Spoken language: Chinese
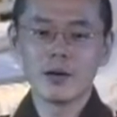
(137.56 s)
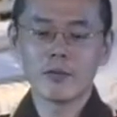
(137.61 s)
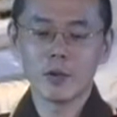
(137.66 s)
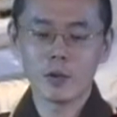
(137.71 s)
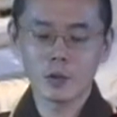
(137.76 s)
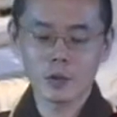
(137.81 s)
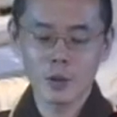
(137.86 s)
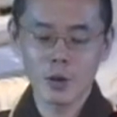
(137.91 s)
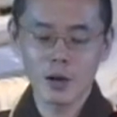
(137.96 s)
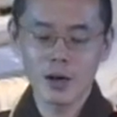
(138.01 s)

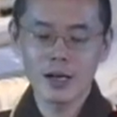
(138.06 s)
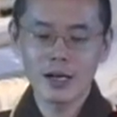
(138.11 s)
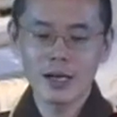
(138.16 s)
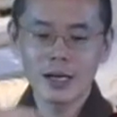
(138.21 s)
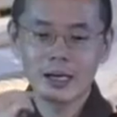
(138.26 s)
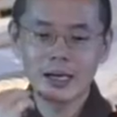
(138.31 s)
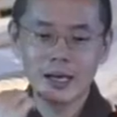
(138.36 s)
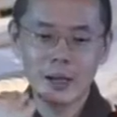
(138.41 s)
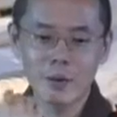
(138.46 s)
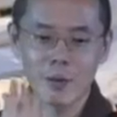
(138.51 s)
佛
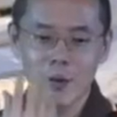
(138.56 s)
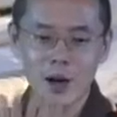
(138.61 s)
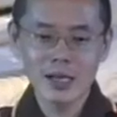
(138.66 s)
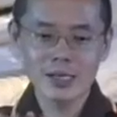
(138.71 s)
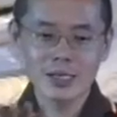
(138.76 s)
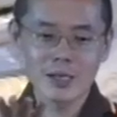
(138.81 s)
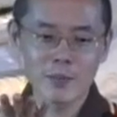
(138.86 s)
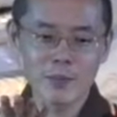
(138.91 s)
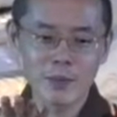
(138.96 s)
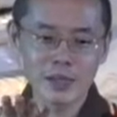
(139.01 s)
说：“莲花
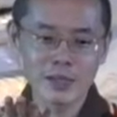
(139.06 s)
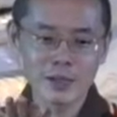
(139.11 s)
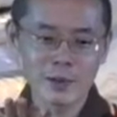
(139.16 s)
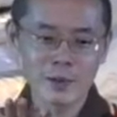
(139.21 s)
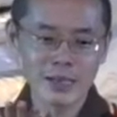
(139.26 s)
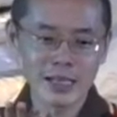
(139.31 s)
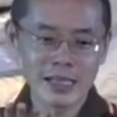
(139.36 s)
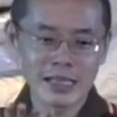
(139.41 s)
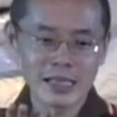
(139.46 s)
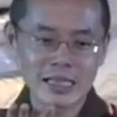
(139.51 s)
色比
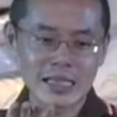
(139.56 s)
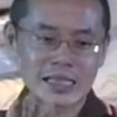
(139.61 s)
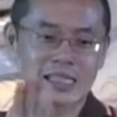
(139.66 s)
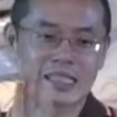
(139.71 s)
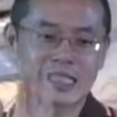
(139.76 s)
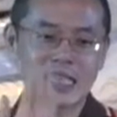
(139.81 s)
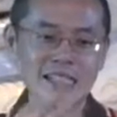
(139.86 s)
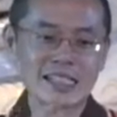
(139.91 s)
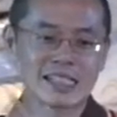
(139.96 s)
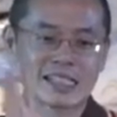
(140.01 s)
丘尼，你
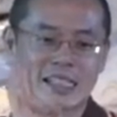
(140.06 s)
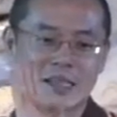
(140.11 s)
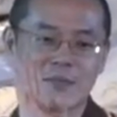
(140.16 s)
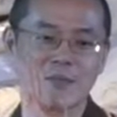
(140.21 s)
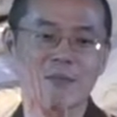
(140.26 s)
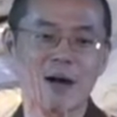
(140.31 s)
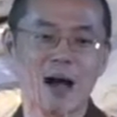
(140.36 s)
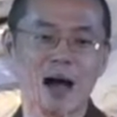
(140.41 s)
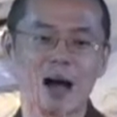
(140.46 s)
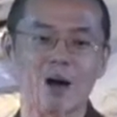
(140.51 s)
现
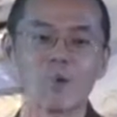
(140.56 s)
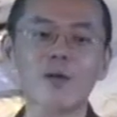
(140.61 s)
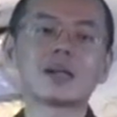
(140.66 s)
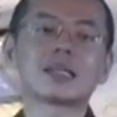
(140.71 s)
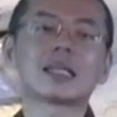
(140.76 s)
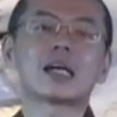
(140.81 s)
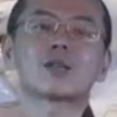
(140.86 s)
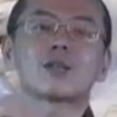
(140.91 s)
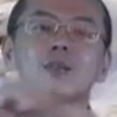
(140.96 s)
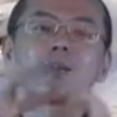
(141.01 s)
行吧！”哇，
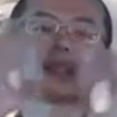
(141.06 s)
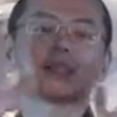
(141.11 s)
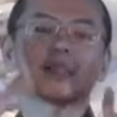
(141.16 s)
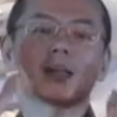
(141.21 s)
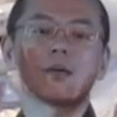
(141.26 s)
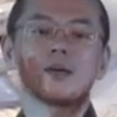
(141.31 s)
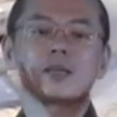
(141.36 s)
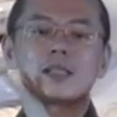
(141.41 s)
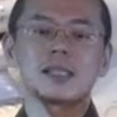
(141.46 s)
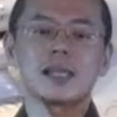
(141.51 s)
他就变
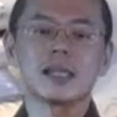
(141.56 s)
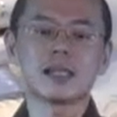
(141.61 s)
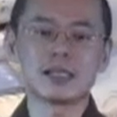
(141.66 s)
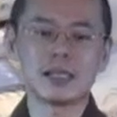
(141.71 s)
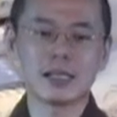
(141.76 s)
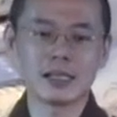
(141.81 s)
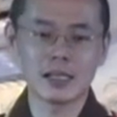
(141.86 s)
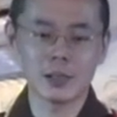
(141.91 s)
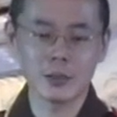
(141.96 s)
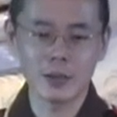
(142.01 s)
成现
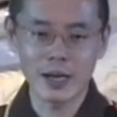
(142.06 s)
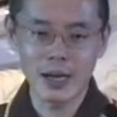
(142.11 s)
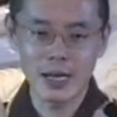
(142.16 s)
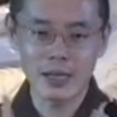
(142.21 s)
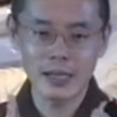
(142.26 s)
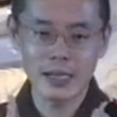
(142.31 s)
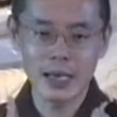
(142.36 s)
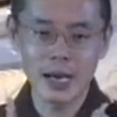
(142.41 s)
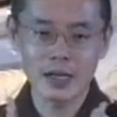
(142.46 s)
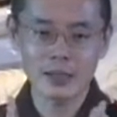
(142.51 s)
的原来
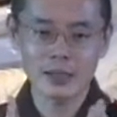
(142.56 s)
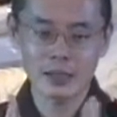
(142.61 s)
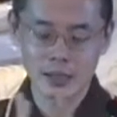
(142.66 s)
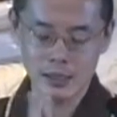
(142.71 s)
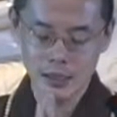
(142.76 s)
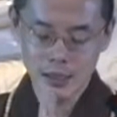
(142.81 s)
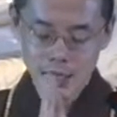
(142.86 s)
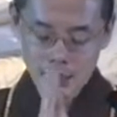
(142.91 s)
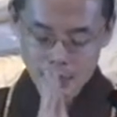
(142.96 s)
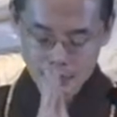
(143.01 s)
的样
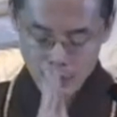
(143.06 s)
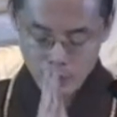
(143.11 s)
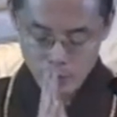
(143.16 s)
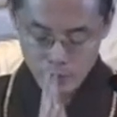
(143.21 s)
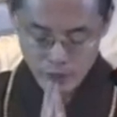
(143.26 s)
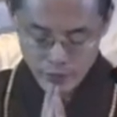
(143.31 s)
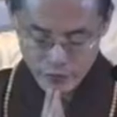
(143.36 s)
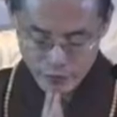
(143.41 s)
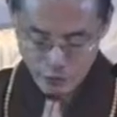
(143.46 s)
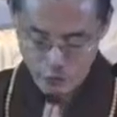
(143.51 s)
子，他就
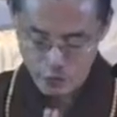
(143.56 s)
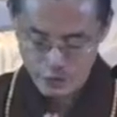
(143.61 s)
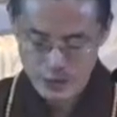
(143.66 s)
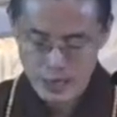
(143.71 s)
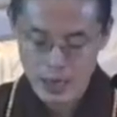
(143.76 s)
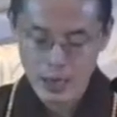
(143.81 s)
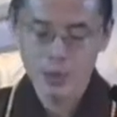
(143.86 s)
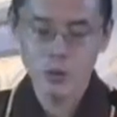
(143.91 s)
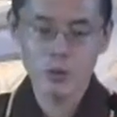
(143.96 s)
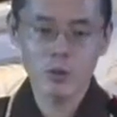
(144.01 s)
跟佛
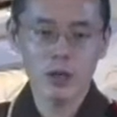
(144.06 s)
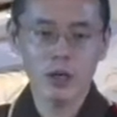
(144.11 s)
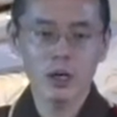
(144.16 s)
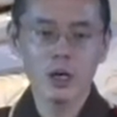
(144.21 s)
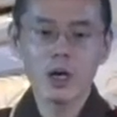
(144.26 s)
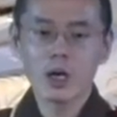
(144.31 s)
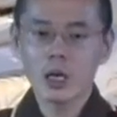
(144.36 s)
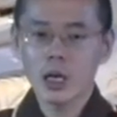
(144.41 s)
忏悔。